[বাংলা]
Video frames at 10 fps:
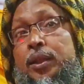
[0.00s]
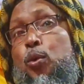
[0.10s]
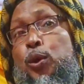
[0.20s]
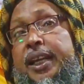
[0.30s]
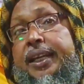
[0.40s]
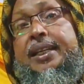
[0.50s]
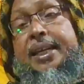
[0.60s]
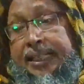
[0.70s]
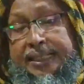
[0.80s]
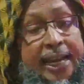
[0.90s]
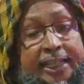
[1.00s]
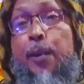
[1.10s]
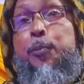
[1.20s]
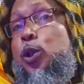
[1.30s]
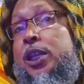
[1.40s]
রাতে উঠে
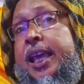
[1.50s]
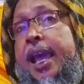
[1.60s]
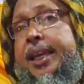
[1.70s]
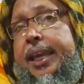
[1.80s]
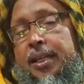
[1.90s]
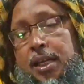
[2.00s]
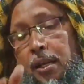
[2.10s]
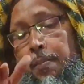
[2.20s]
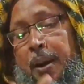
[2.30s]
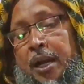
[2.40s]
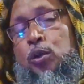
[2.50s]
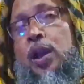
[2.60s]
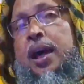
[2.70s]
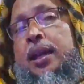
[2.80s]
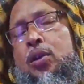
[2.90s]
চেটে পুচে খেয়ে
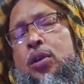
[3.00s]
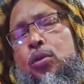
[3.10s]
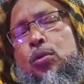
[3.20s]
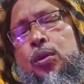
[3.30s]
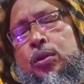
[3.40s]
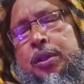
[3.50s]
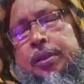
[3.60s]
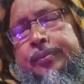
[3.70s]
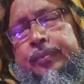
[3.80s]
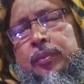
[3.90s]
বাসন আগলা করে ঘুমোচ্ছে